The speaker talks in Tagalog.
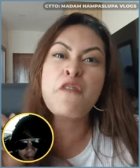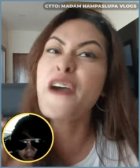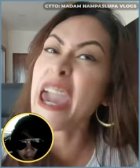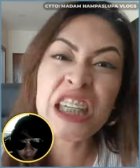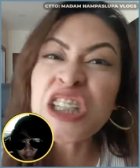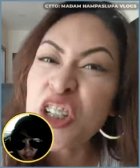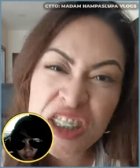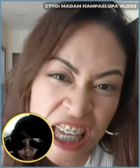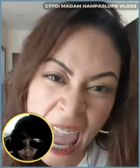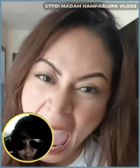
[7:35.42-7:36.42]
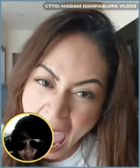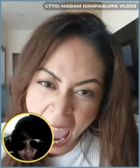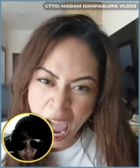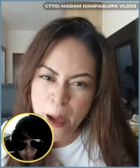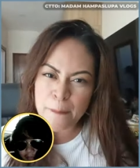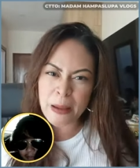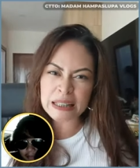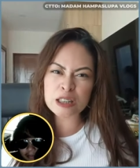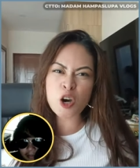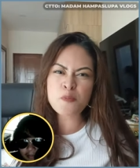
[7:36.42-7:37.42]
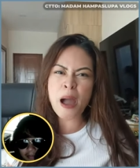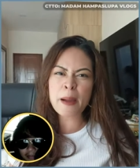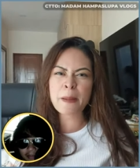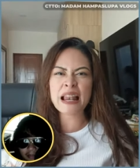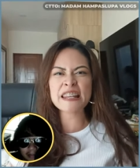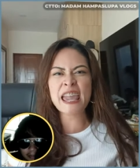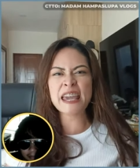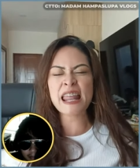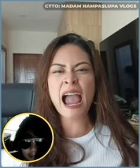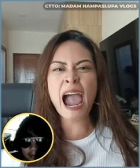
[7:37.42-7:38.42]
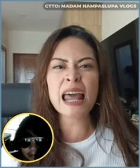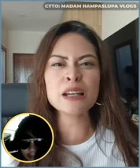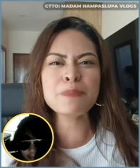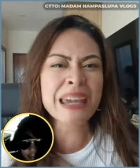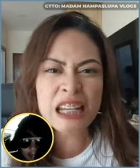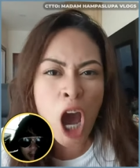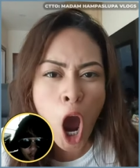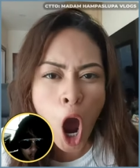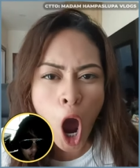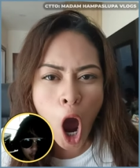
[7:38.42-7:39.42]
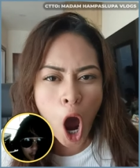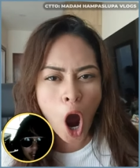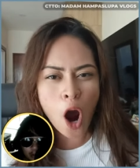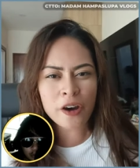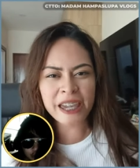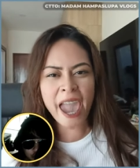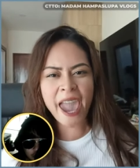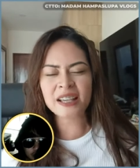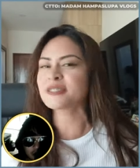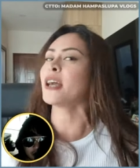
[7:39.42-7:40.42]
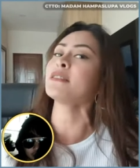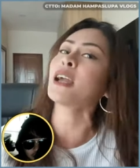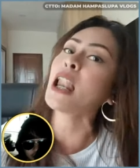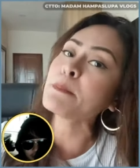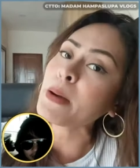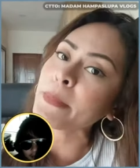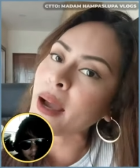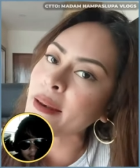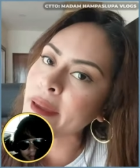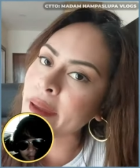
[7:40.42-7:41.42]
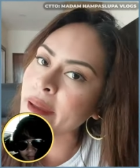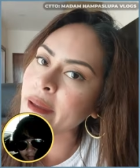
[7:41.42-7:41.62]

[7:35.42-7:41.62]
Fake news ka! Hampas lupang ng albino! Fake news, fake news. Yes! pa magaling,